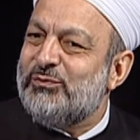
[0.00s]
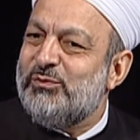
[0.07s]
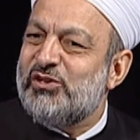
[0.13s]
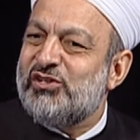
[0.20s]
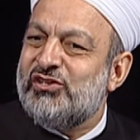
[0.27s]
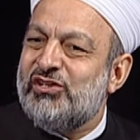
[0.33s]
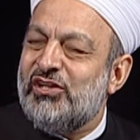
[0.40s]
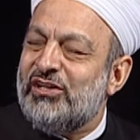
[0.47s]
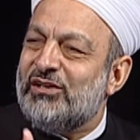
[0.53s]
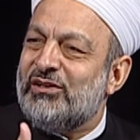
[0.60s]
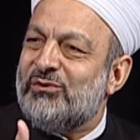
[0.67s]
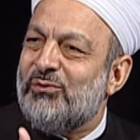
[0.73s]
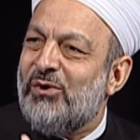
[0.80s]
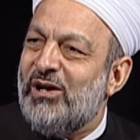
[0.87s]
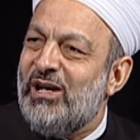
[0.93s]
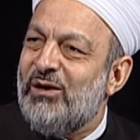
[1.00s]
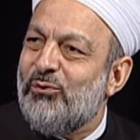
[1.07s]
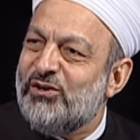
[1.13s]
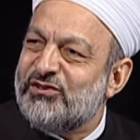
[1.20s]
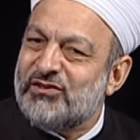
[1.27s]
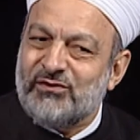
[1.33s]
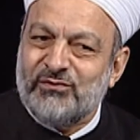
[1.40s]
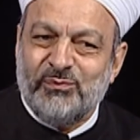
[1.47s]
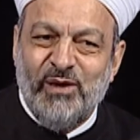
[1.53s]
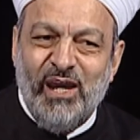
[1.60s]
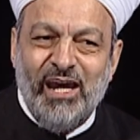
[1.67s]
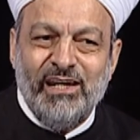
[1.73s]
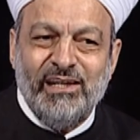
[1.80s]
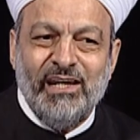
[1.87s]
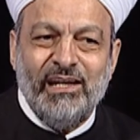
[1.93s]
بالشرك والوصف
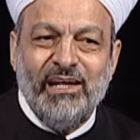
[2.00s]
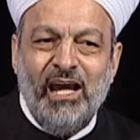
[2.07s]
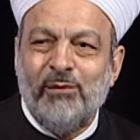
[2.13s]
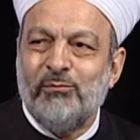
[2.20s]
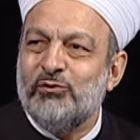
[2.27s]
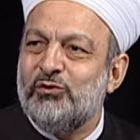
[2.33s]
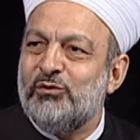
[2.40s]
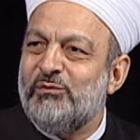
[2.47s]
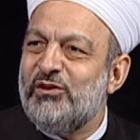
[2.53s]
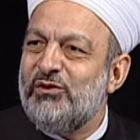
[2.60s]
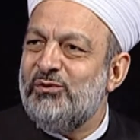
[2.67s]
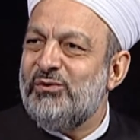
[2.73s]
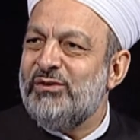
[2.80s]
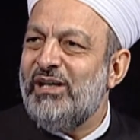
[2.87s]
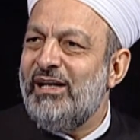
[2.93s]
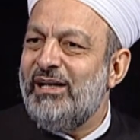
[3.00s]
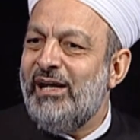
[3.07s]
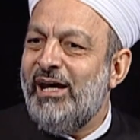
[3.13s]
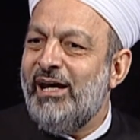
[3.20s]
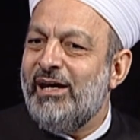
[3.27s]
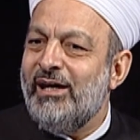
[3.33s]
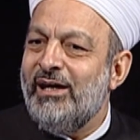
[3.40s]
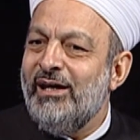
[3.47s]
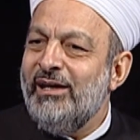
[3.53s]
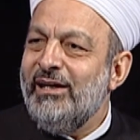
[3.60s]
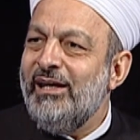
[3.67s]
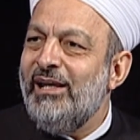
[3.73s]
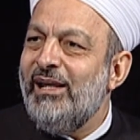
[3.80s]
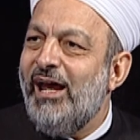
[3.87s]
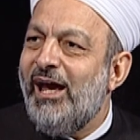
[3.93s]
بأن نعبد من دون الله
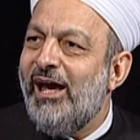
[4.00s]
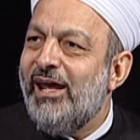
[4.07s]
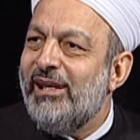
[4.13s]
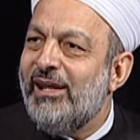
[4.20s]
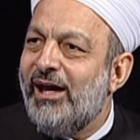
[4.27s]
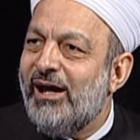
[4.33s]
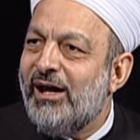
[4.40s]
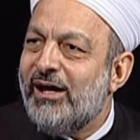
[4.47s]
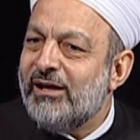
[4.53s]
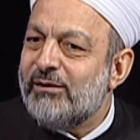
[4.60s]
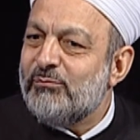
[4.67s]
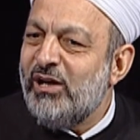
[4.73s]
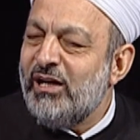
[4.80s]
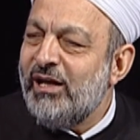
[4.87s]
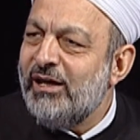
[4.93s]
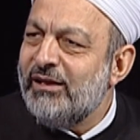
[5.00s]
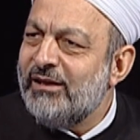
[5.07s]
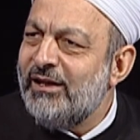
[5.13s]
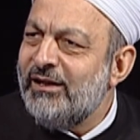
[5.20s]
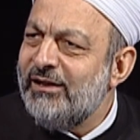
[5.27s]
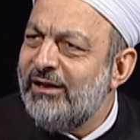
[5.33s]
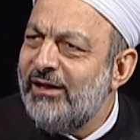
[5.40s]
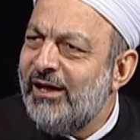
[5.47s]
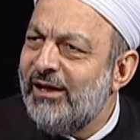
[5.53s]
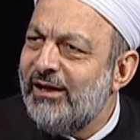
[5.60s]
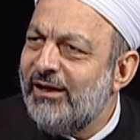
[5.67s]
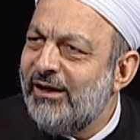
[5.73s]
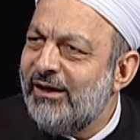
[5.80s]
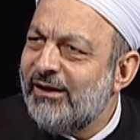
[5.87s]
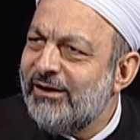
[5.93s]
إلها آخر من هذا الإله
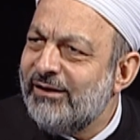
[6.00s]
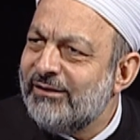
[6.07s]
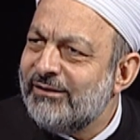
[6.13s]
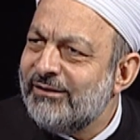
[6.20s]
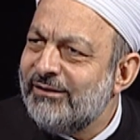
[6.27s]
الآخر